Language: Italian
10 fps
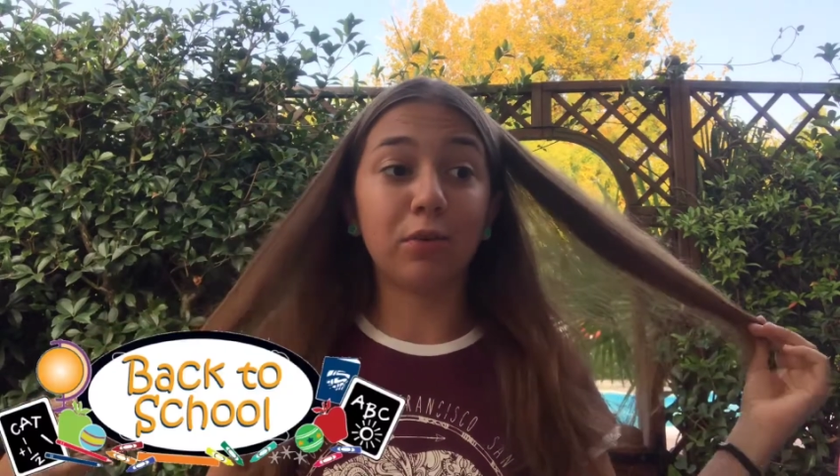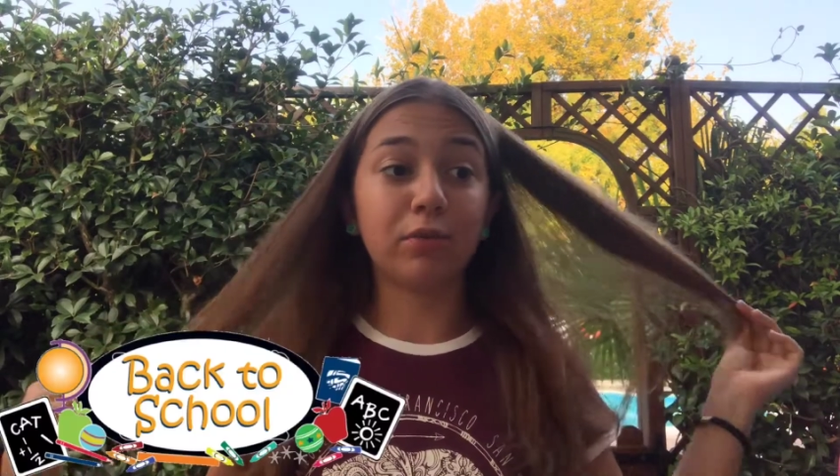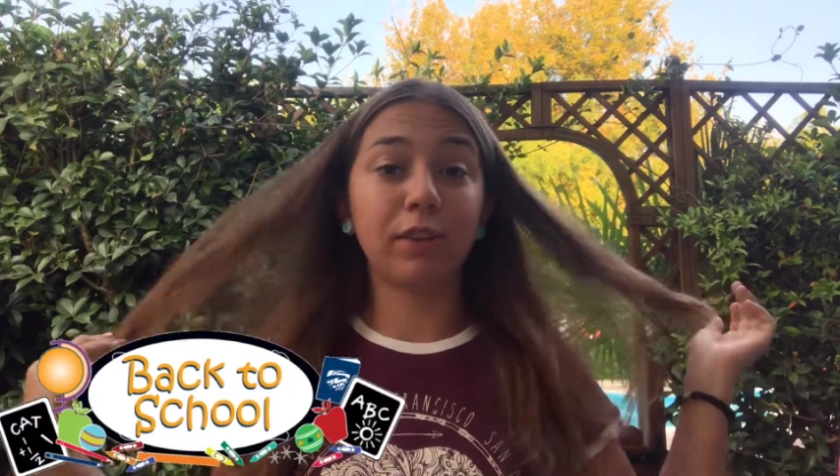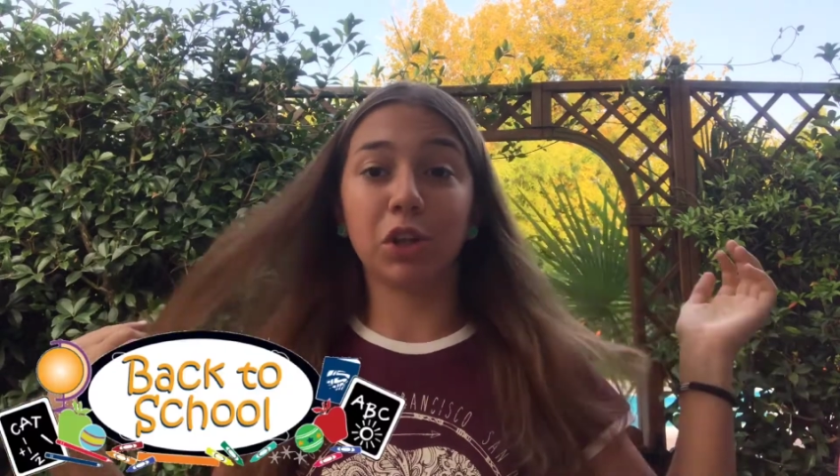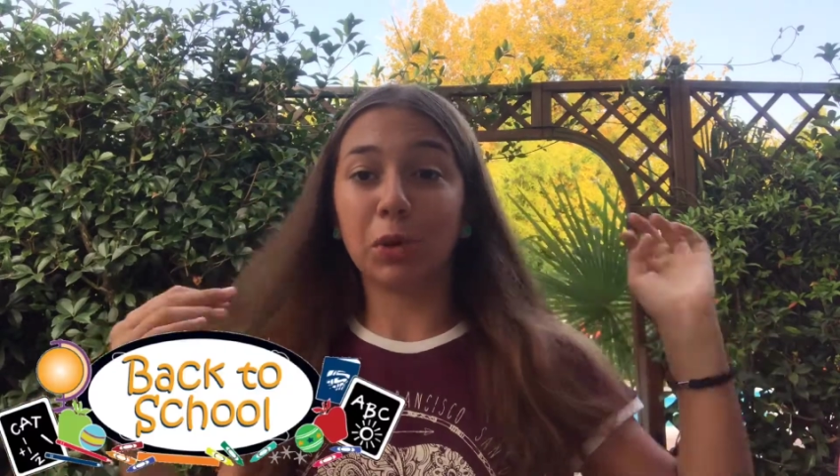
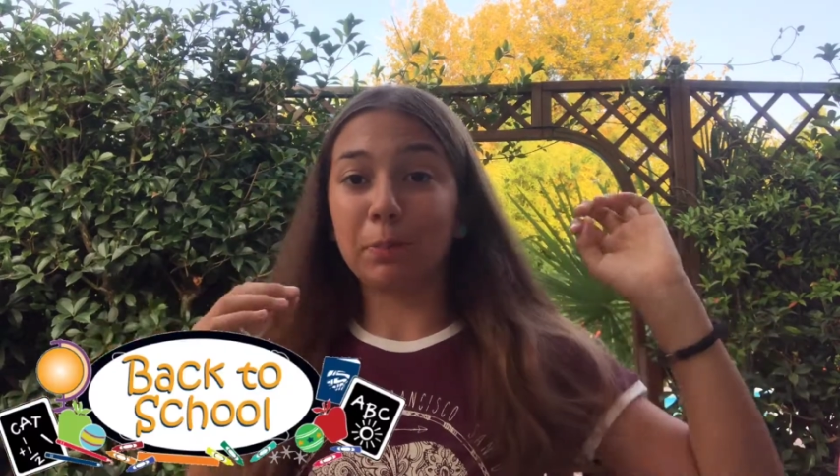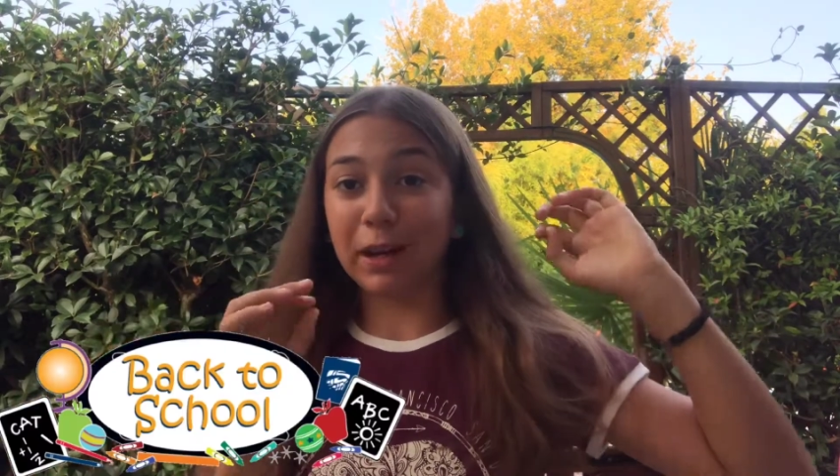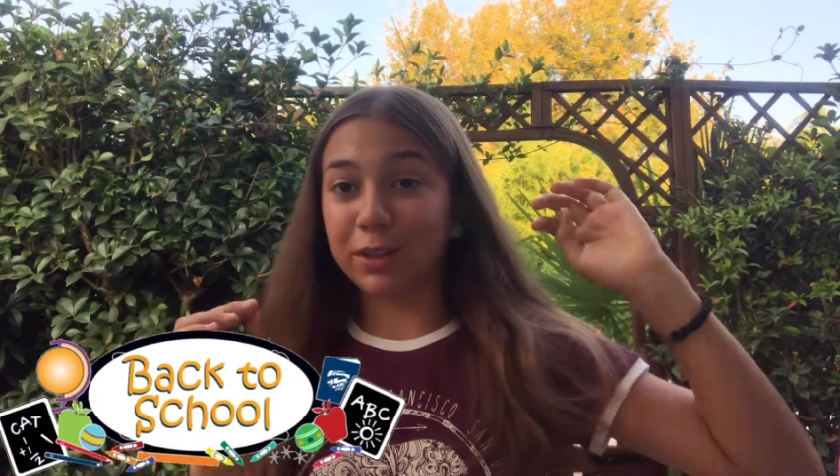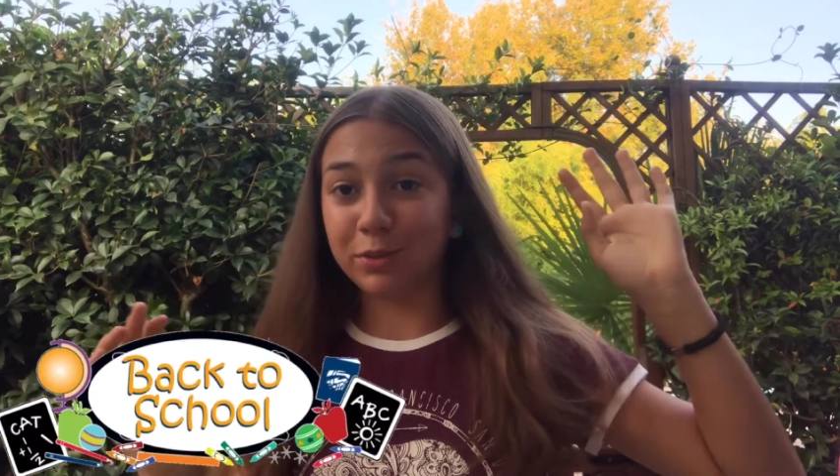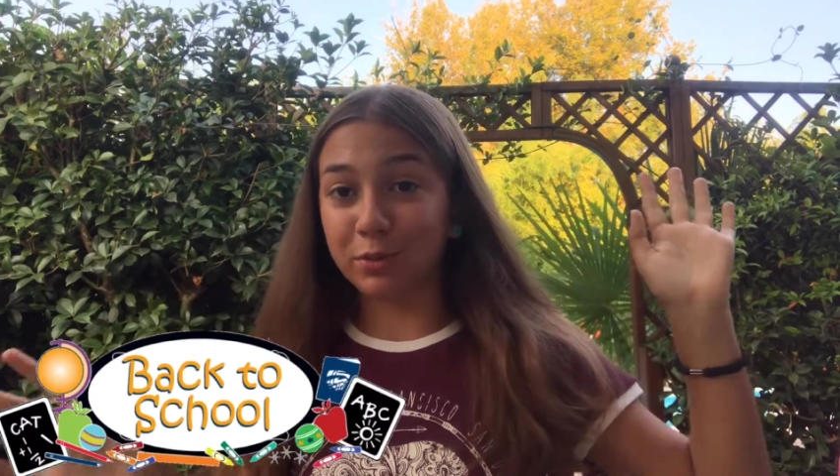un video
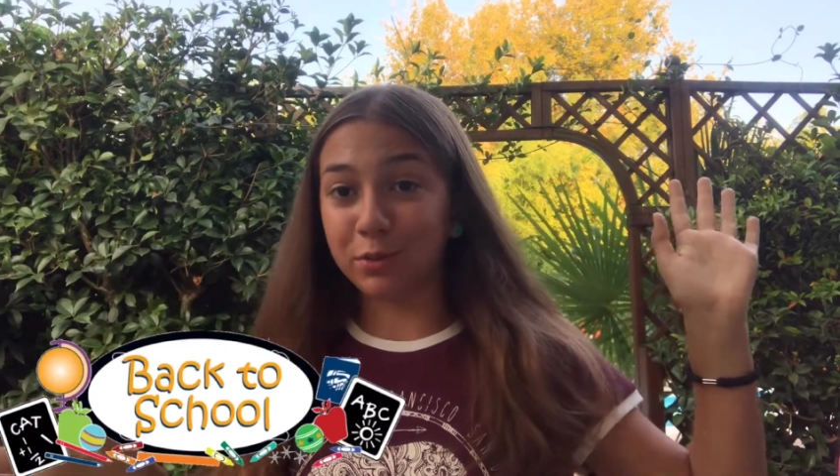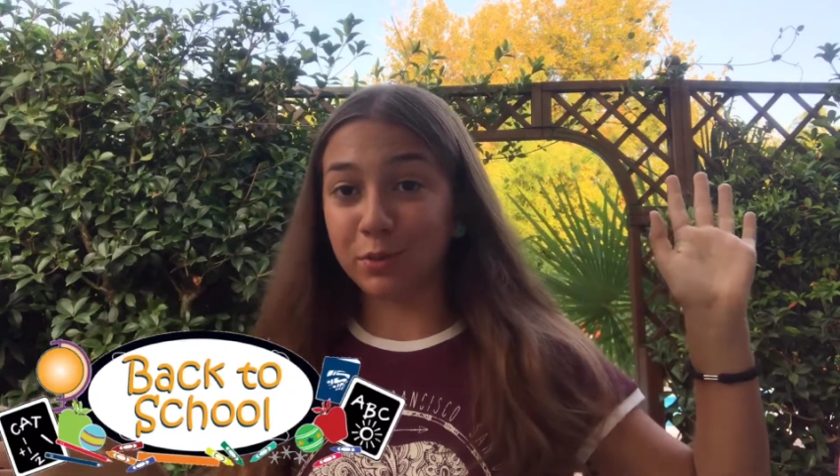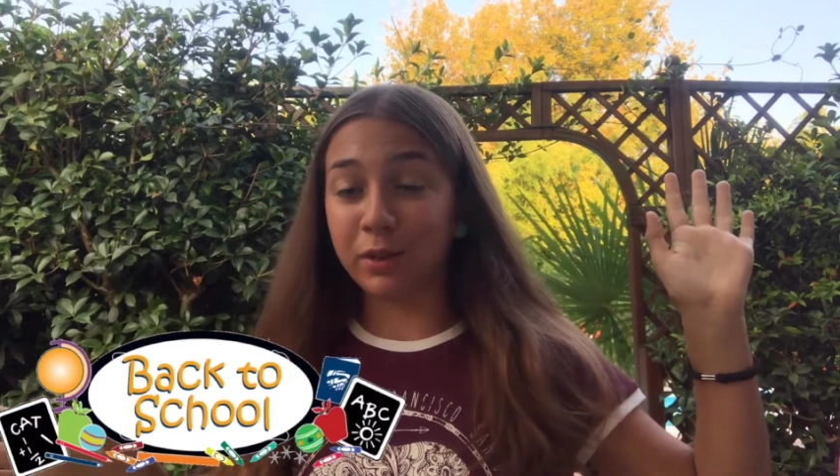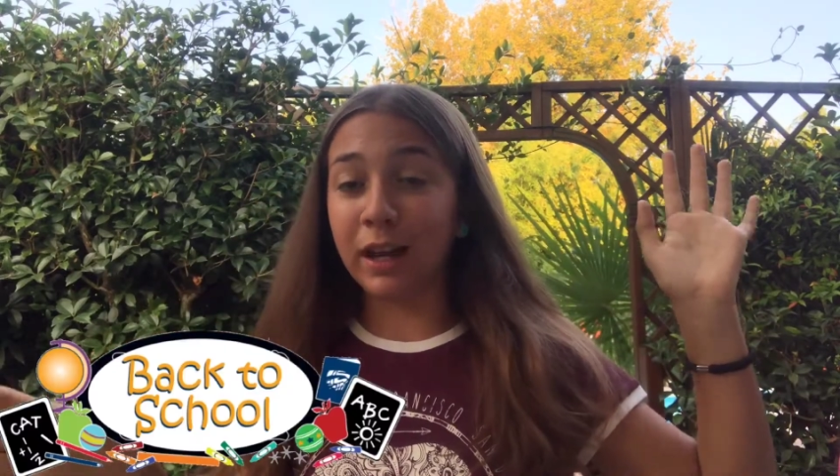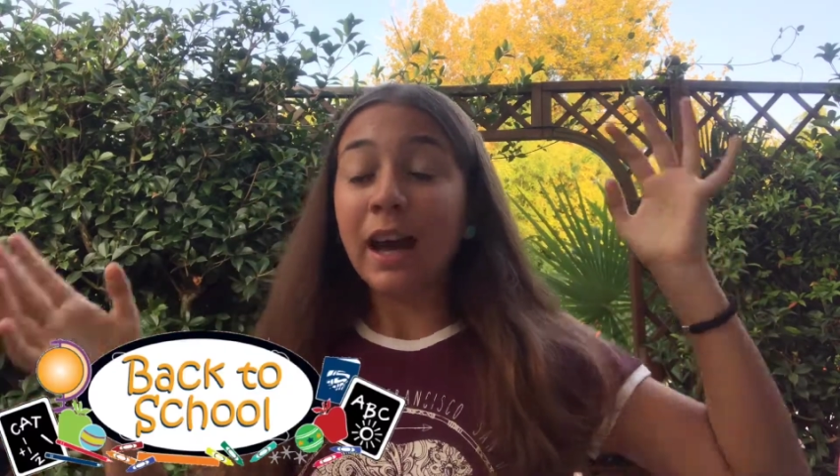back to
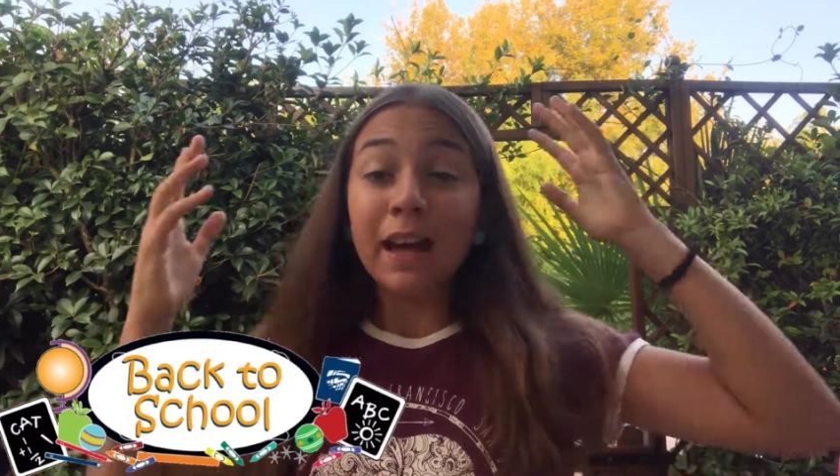school,